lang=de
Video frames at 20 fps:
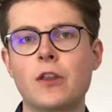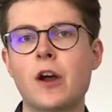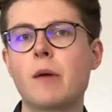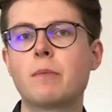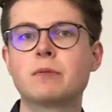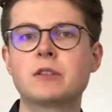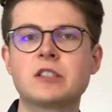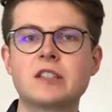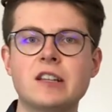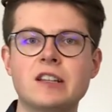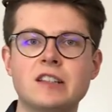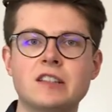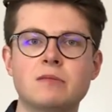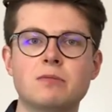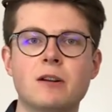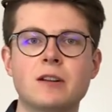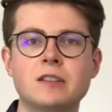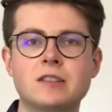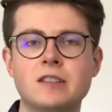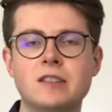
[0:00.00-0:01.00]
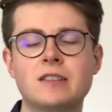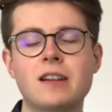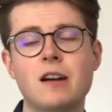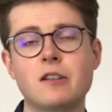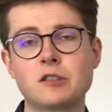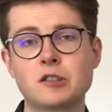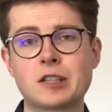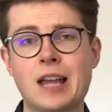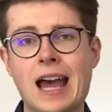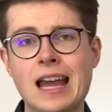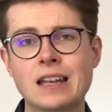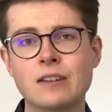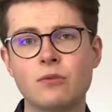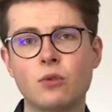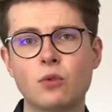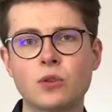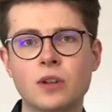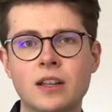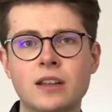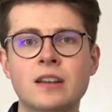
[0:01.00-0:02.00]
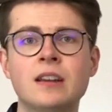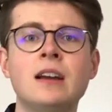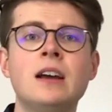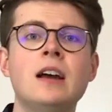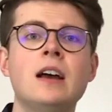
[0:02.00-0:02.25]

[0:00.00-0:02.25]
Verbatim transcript: ab 10, 20.000 Einwohnern.